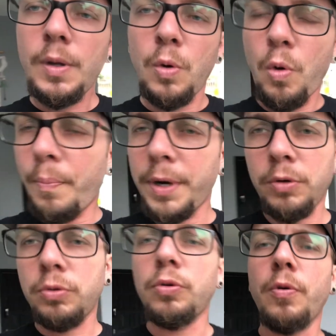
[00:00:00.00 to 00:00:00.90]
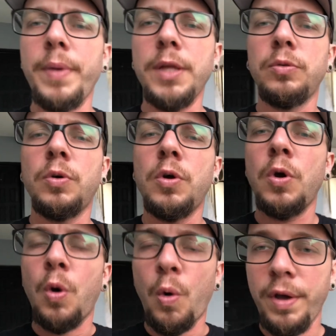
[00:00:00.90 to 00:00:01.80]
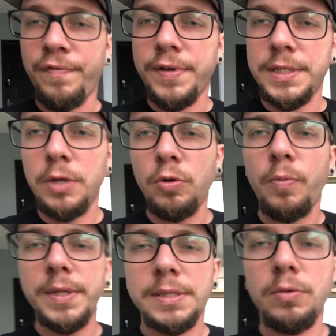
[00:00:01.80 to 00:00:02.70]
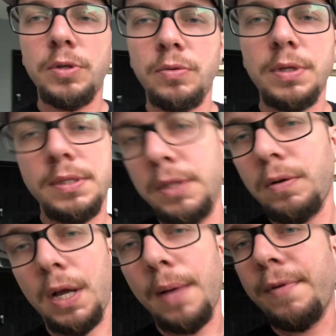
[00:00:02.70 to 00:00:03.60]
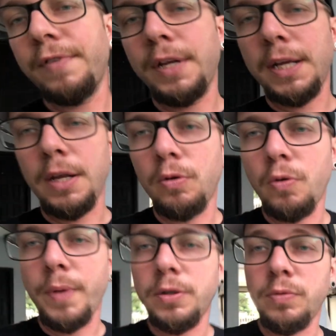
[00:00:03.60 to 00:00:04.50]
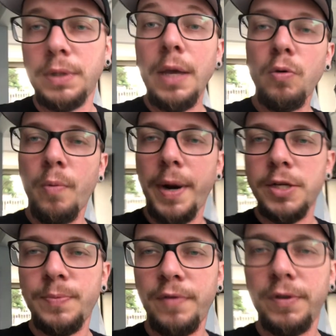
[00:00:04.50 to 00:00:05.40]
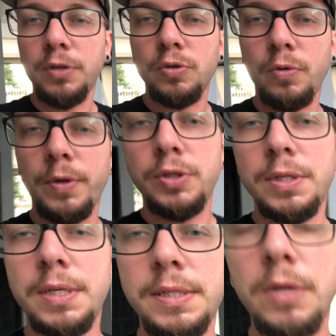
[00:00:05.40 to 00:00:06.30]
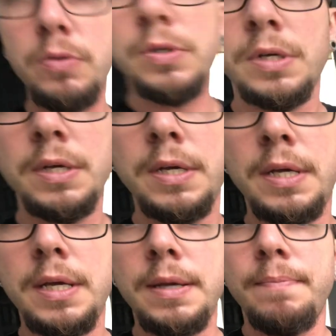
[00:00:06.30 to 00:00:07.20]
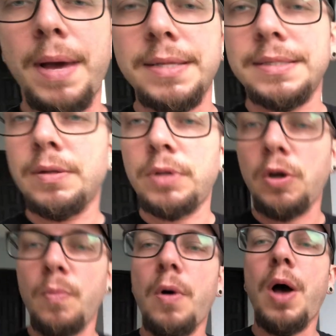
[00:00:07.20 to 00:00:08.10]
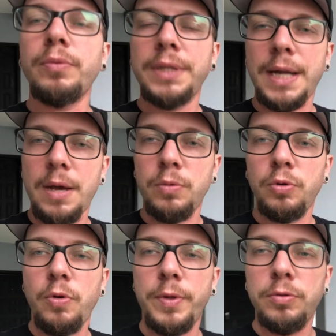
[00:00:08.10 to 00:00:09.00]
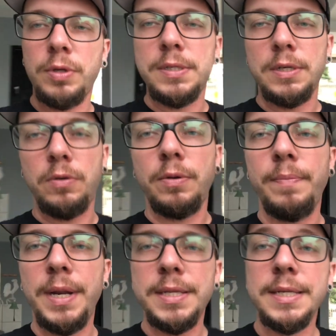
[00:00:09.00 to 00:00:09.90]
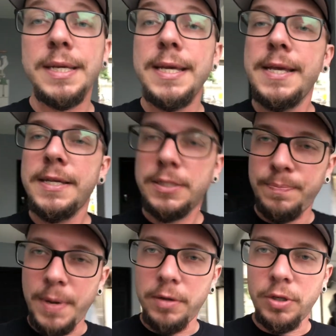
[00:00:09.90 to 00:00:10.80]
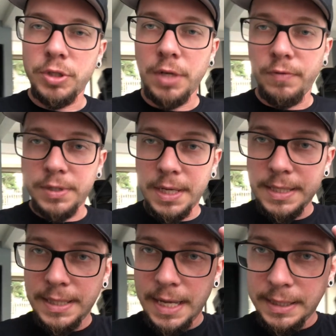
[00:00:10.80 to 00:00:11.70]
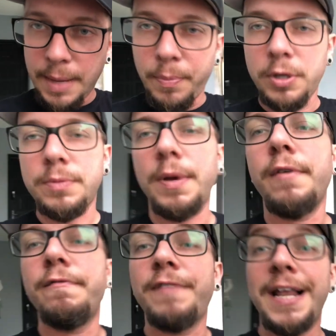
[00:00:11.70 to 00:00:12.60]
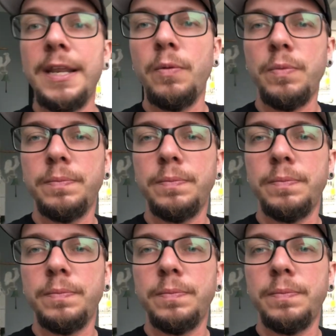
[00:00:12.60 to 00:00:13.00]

comprando outro documento ou refazendo a documentação do teu triciclo, acaba vendendo aquele documento. Tem comércio para venda de documentos de triciclos mas não tem como alterar o documento do triciclo, beleza? Espero ter ajudado vocês e até a próxima. Valeu!